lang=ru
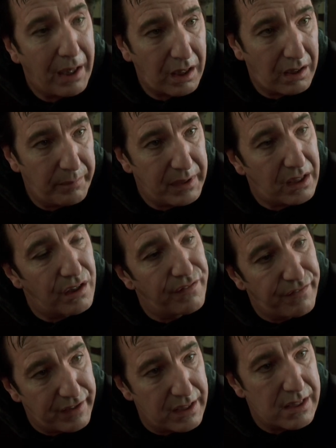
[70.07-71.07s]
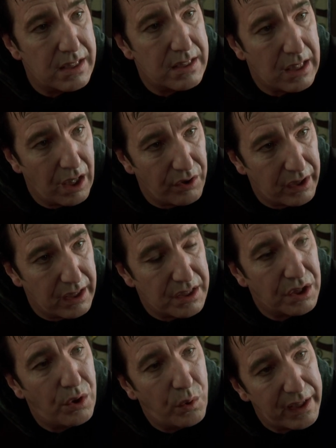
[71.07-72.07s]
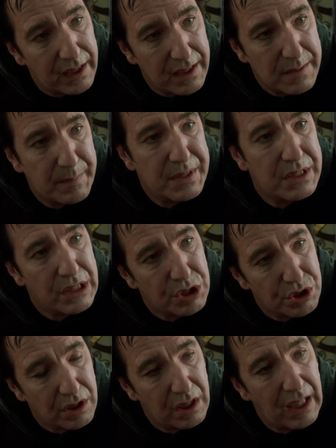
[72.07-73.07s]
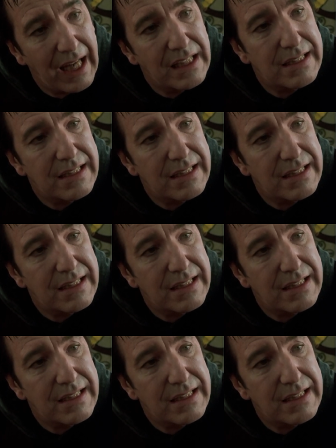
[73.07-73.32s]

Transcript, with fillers: Барлдби уговорил Локи уйти в отставку